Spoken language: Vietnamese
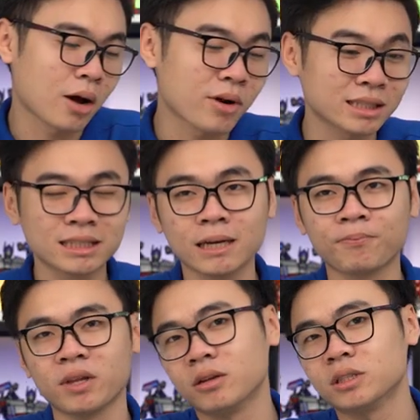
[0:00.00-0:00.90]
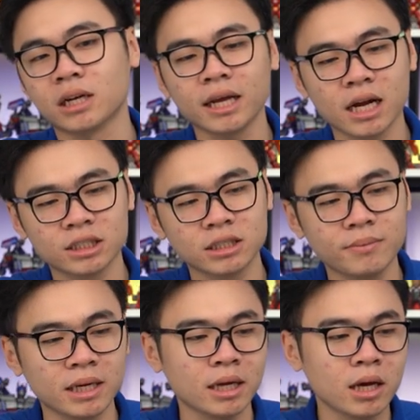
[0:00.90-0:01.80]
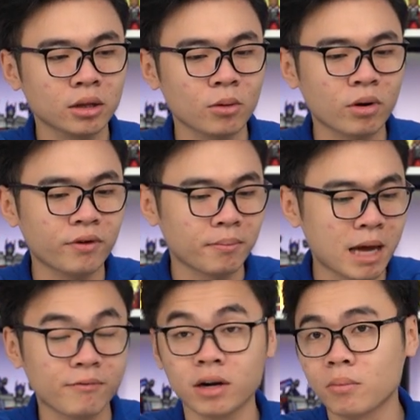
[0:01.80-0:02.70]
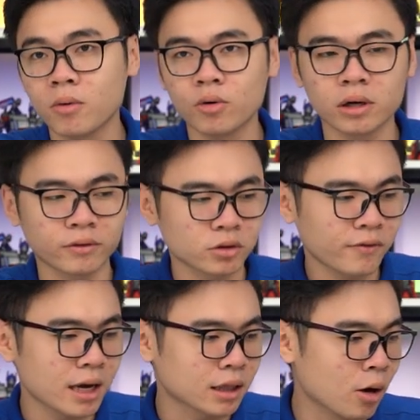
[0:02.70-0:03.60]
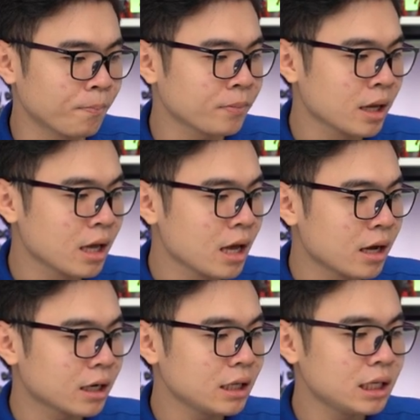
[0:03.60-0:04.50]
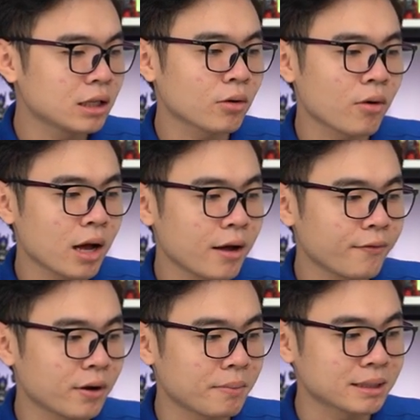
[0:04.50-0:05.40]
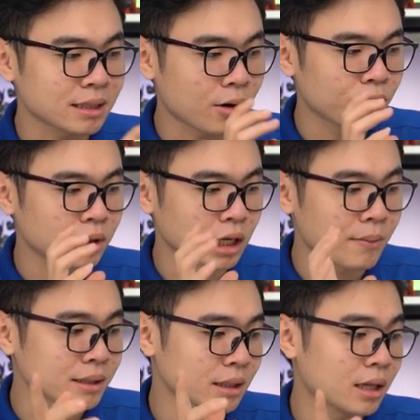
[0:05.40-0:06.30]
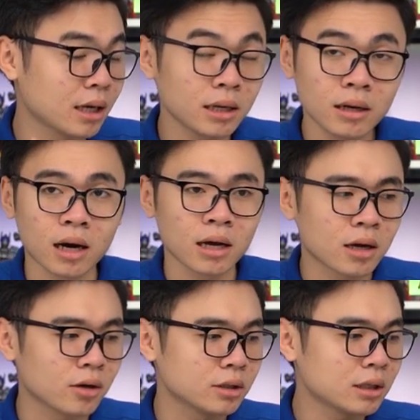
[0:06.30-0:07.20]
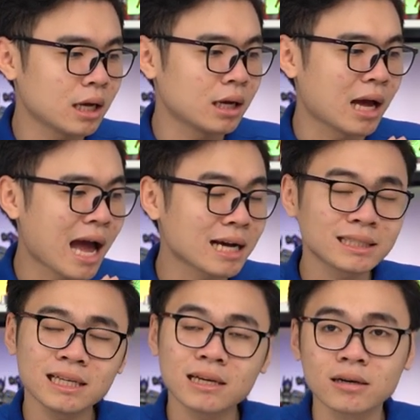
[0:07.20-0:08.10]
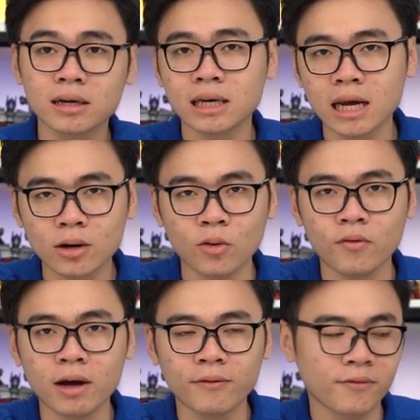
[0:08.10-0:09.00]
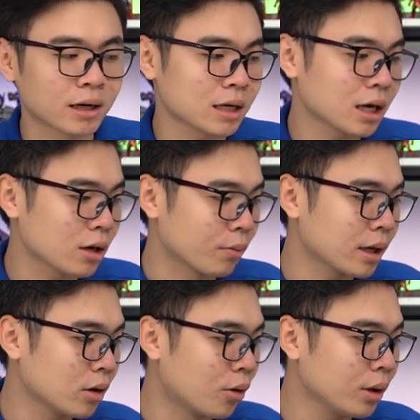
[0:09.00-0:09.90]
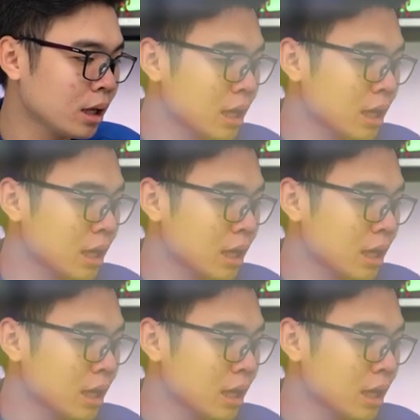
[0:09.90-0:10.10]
Aura Sync để chỉnh LED RGB thông qua phần mềm và đồng bộ được so với hệ thống. Khi nhìn qua phần mặt sau thì các bạn sẽ thấy được đó chính là hãng ghi cực kỳ đầy đủ về phần các cổng kết nối.